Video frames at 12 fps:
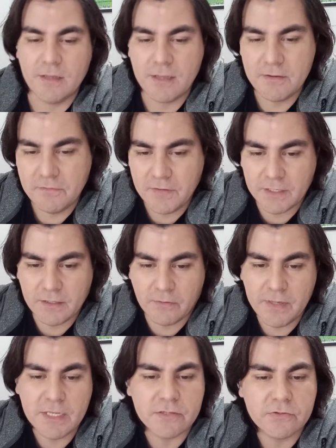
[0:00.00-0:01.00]
Enfim,
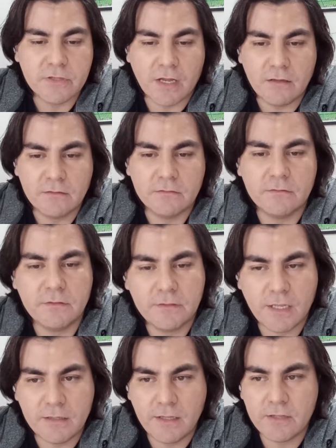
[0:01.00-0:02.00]
então é isso, tá?
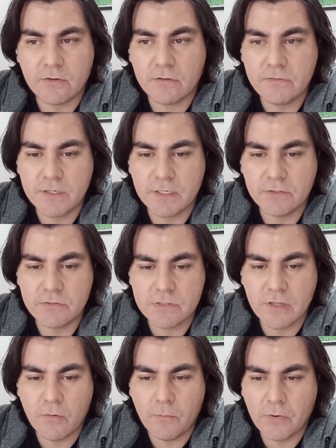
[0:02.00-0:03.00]
Quem tem nove
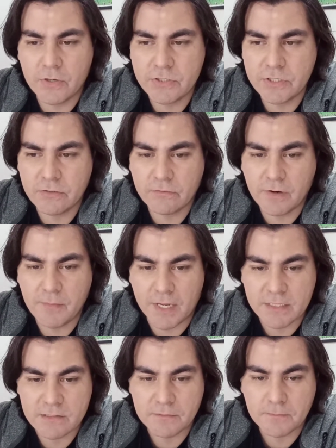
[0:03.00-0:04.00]
anos não pode renovar
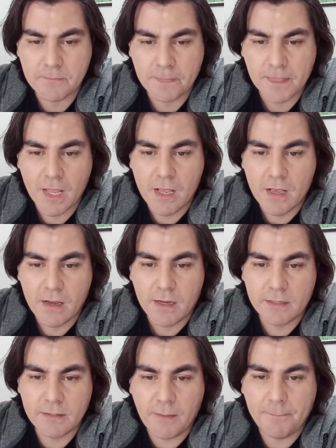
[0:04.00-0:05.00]
mais.
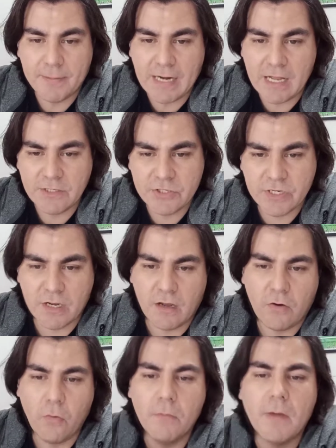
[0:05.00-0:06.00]
Na
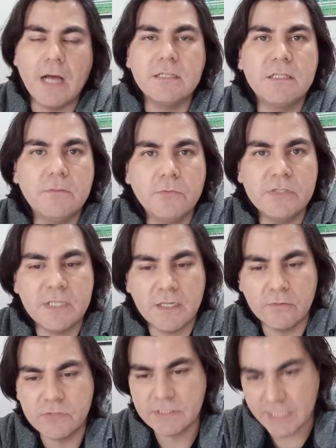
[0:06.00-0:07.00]
prática, o máximo
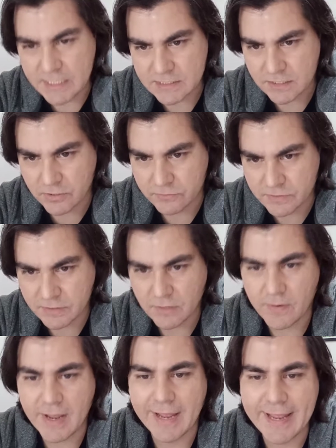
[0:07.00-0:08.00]
serão seis anos.
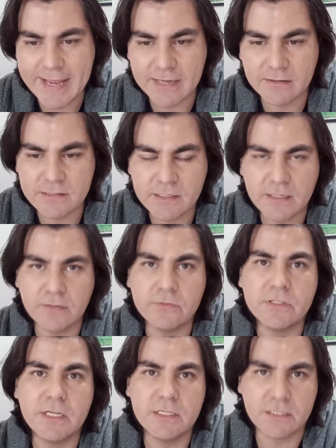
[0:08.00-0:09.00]
Então, a regra serão
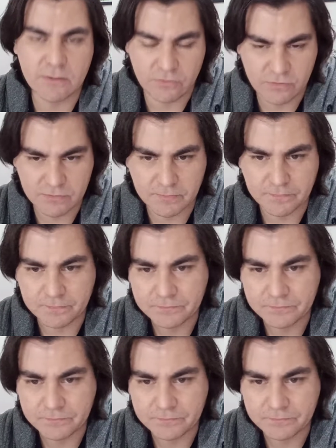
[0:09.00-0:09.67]
seis anos.